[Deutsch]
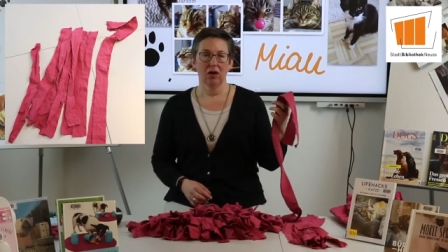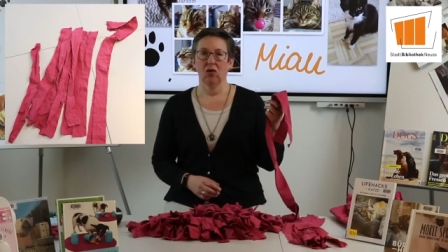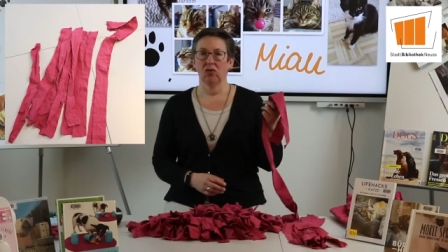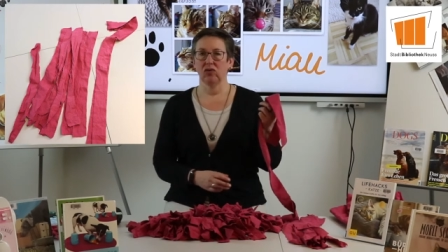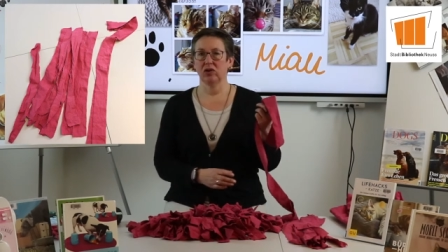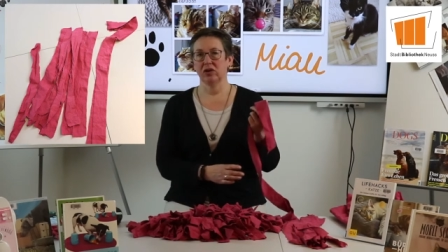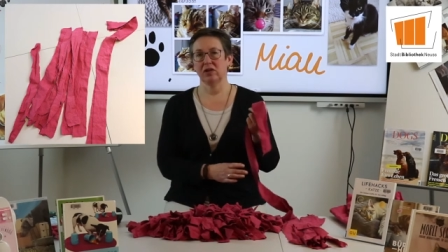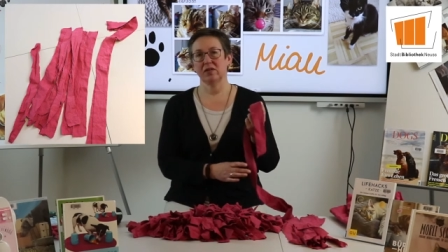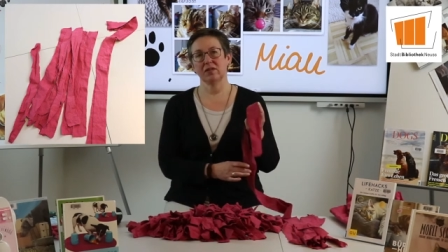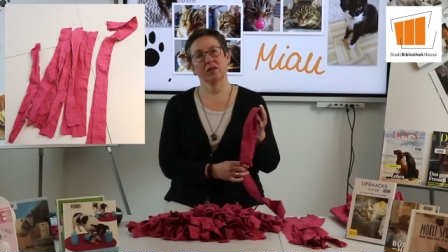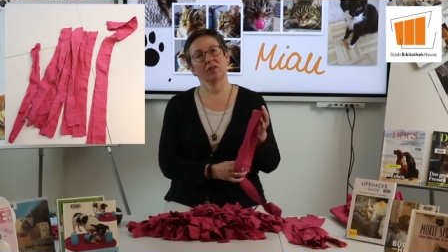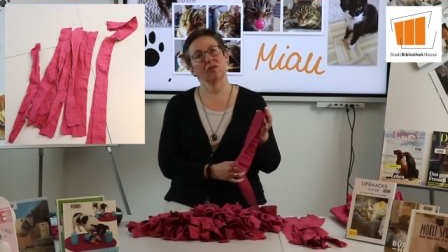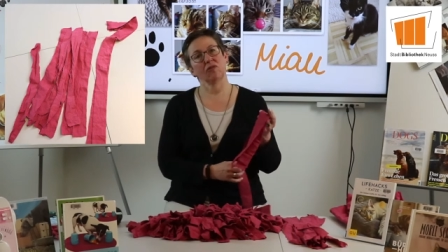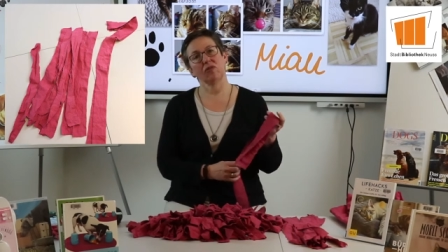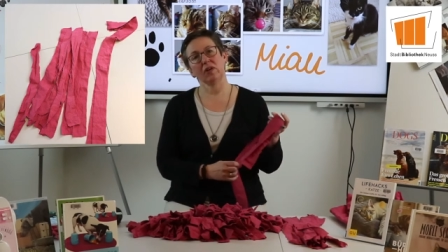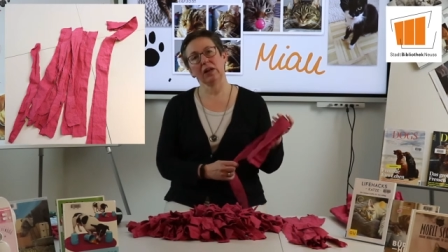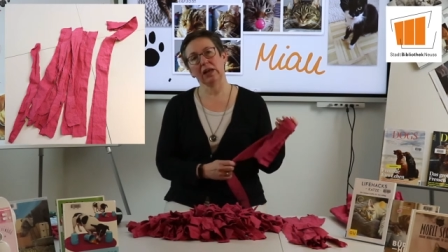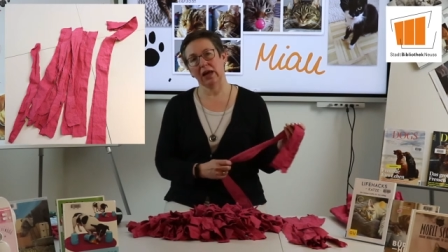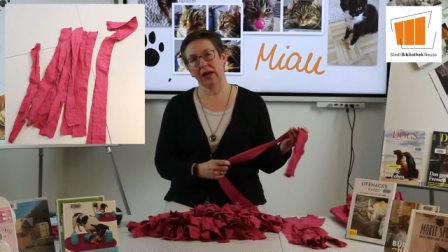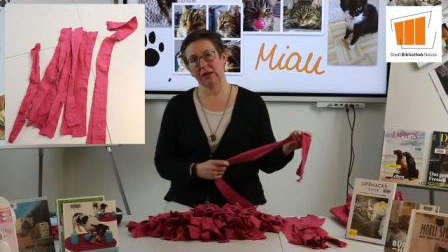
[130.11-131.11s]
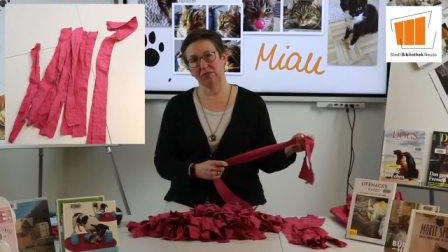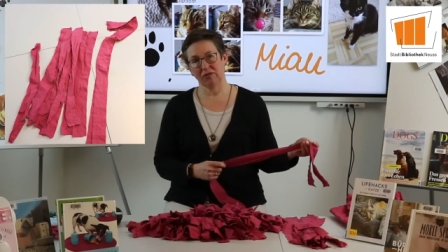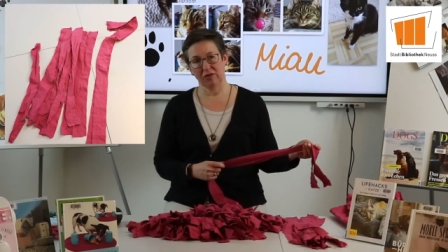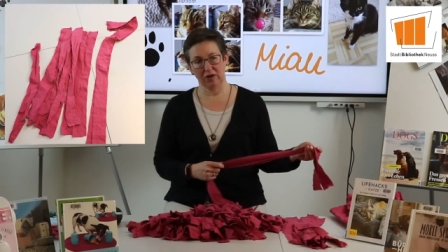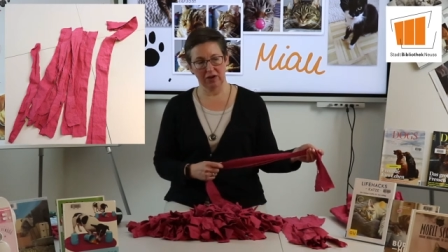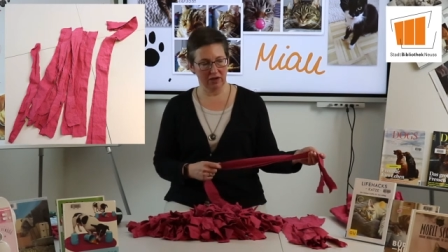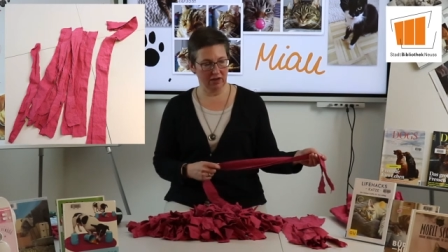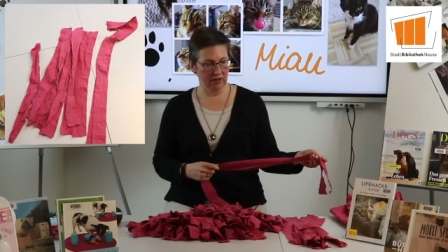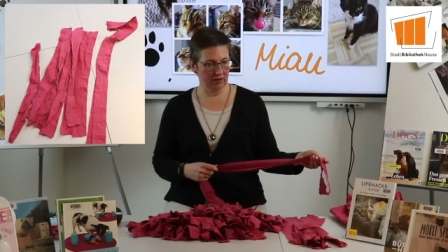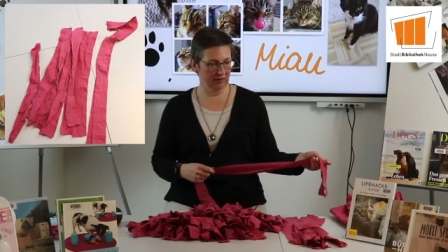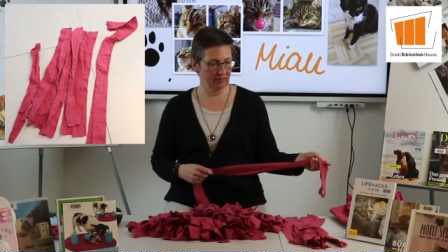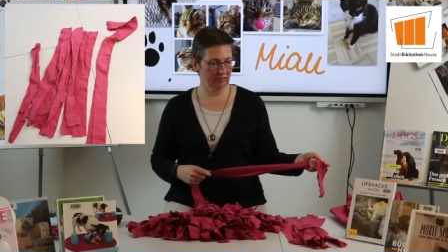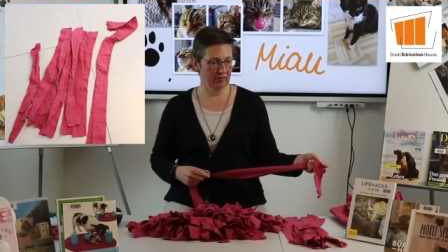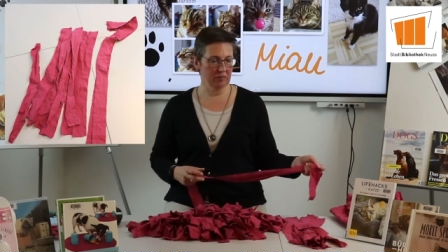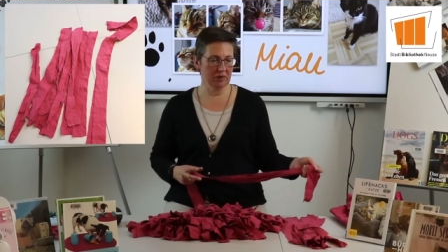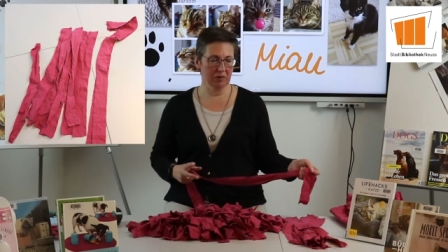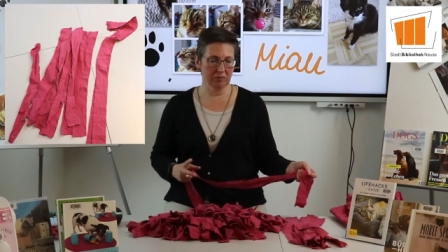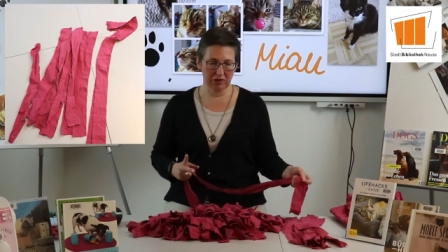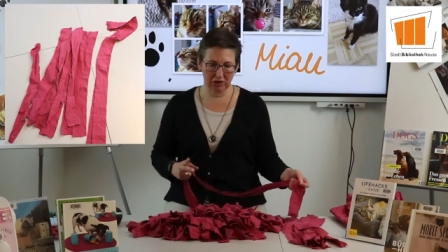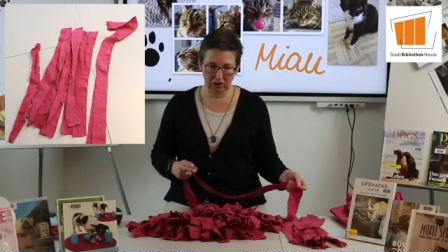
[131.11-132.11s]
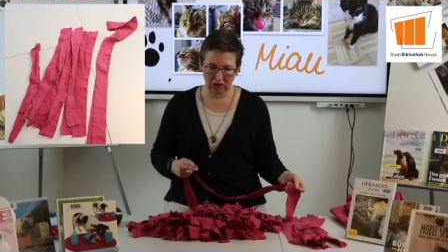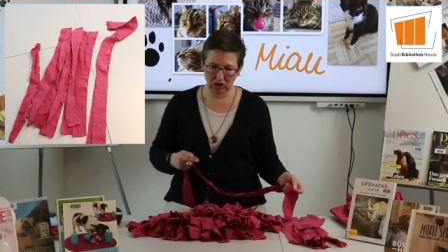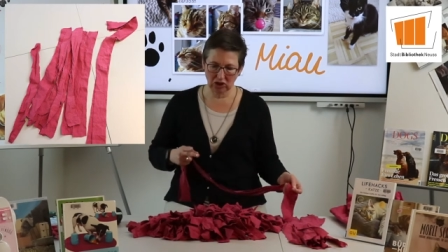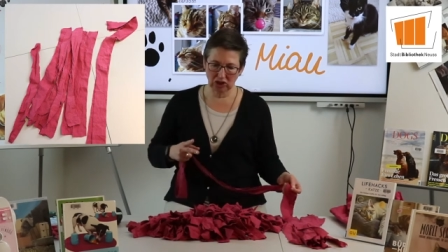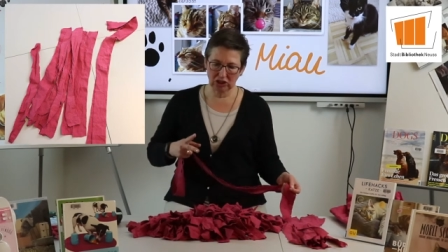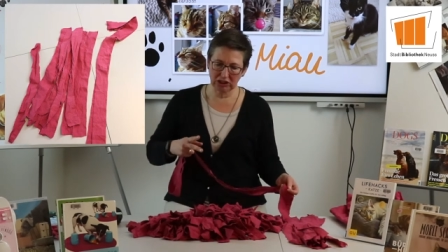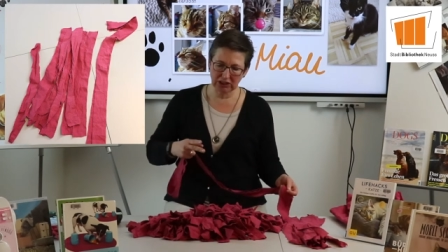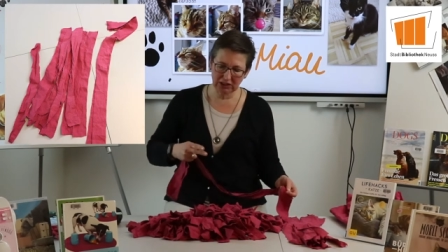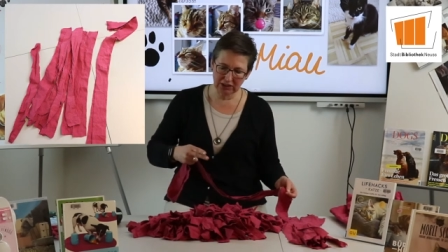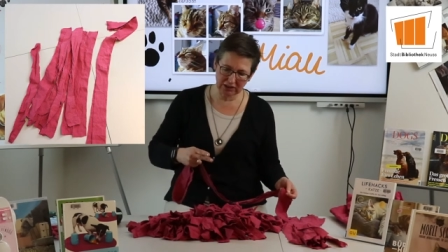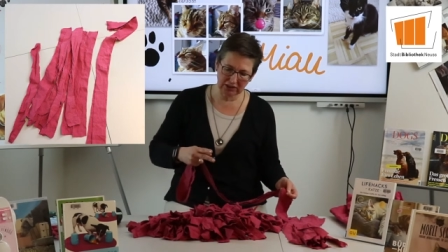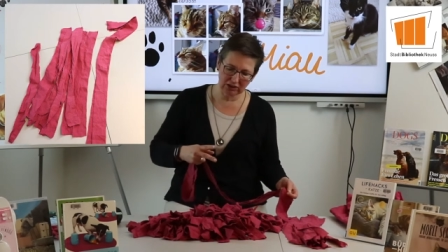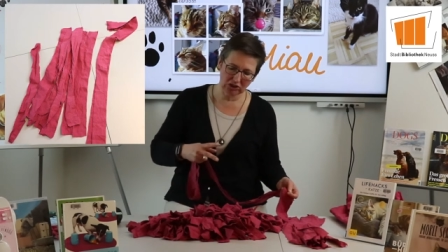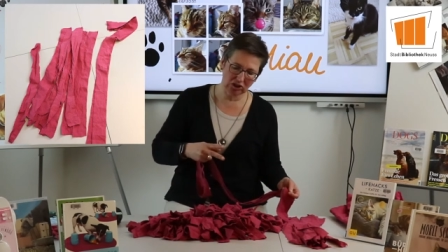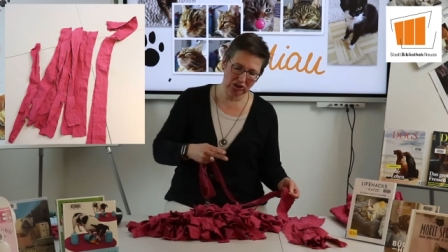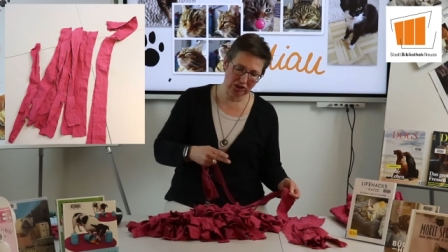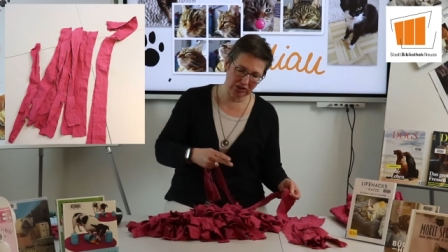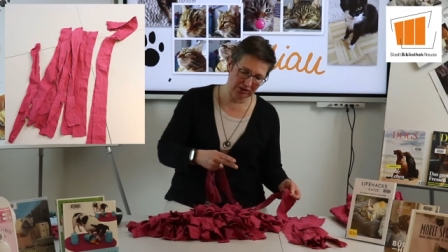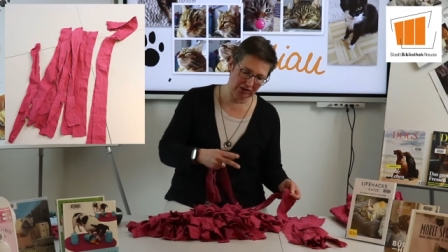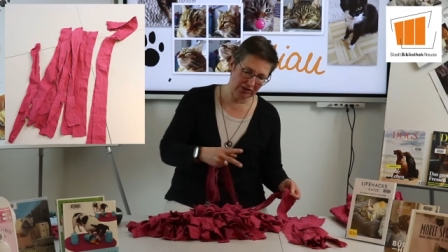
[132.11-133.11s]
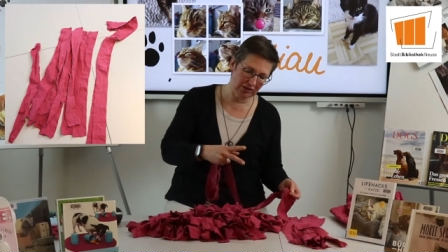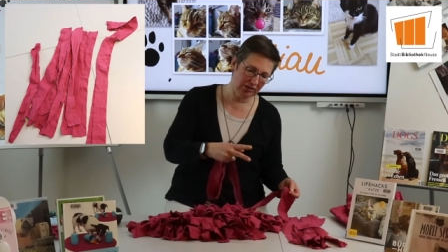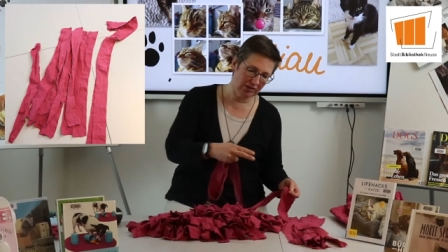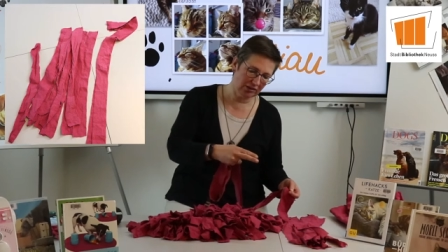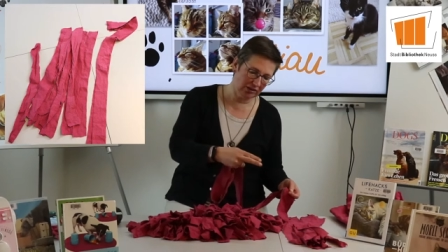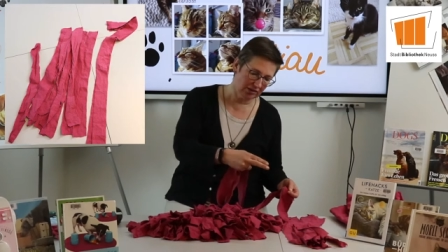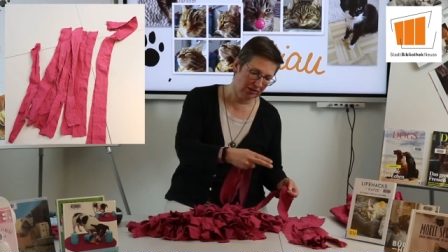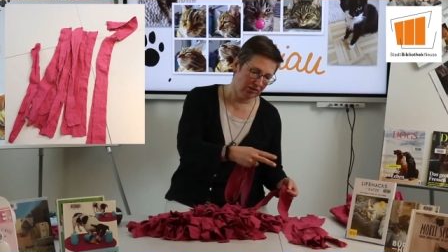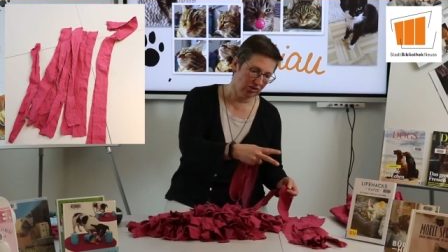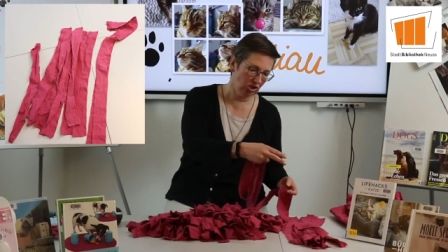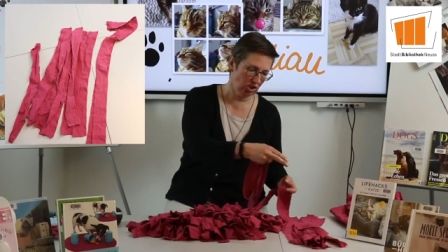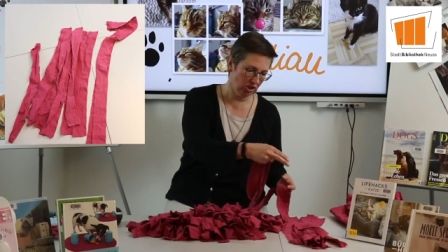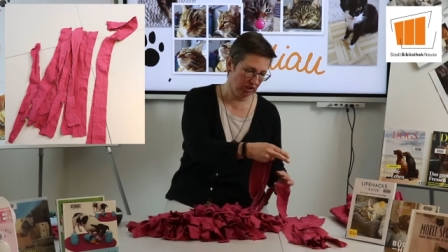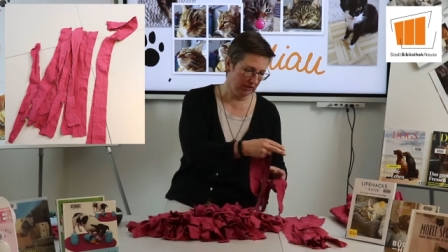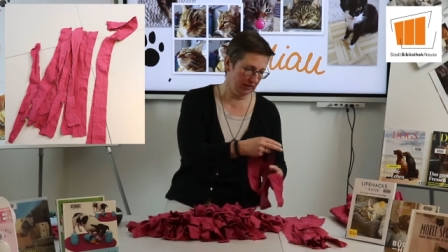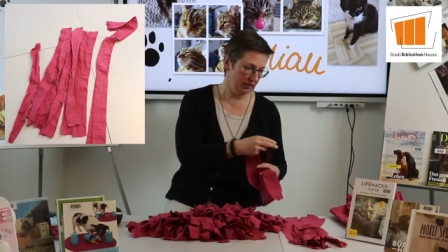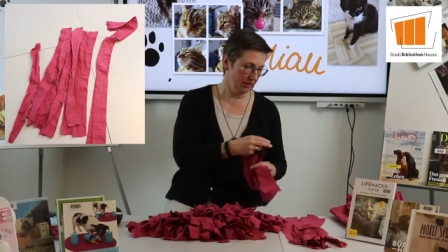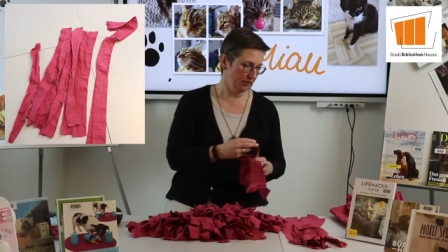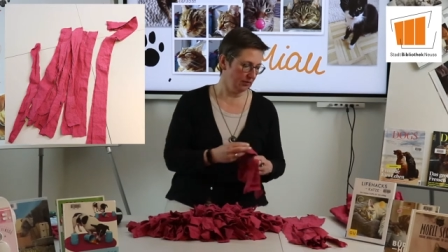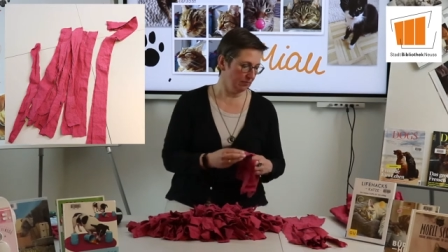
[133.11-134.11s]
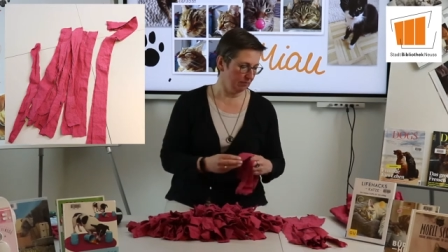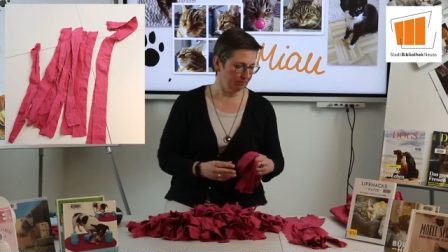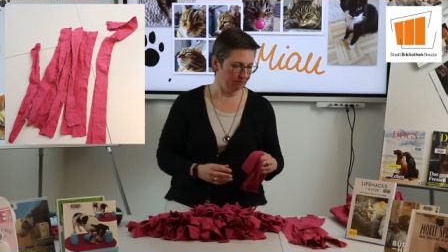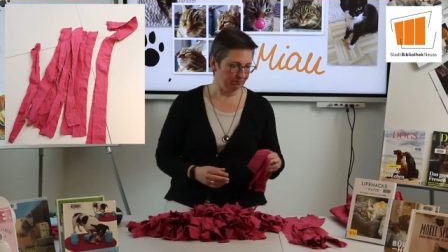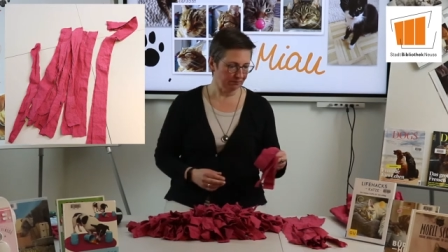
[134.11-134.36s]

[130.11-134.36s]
und dann ist das viel einfacher, als wenn man mit der Schere ständig schneidet.